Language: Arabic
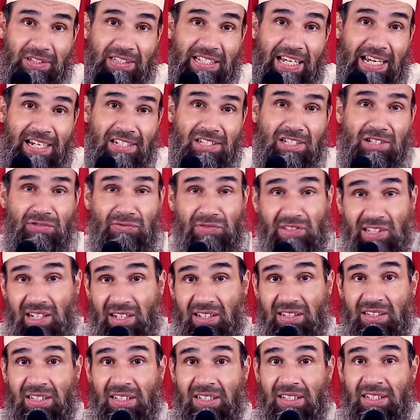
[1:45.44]
في
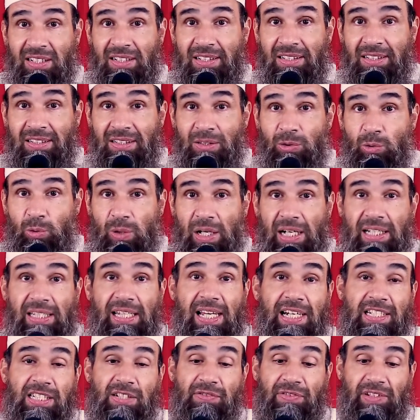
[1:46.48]
هاتفها وهذا
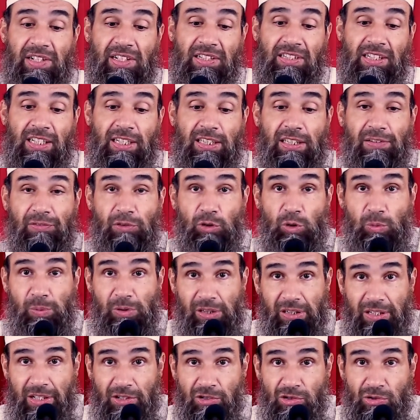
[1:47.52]
الهاتف يعني تحتفظ
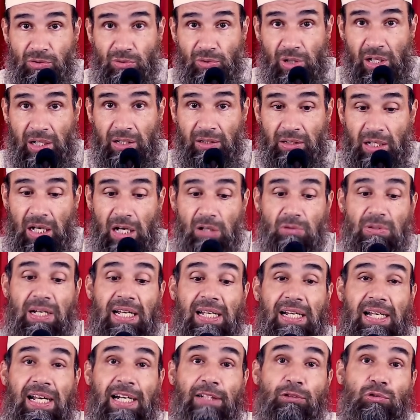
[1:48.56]
بتلك الصوره او
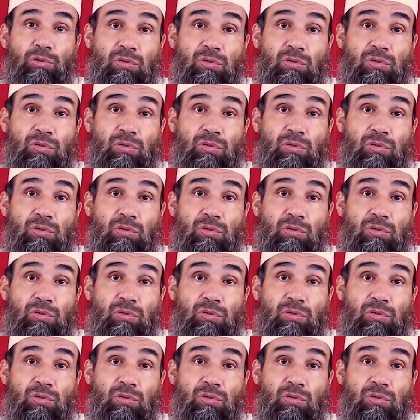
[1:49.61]
لعلها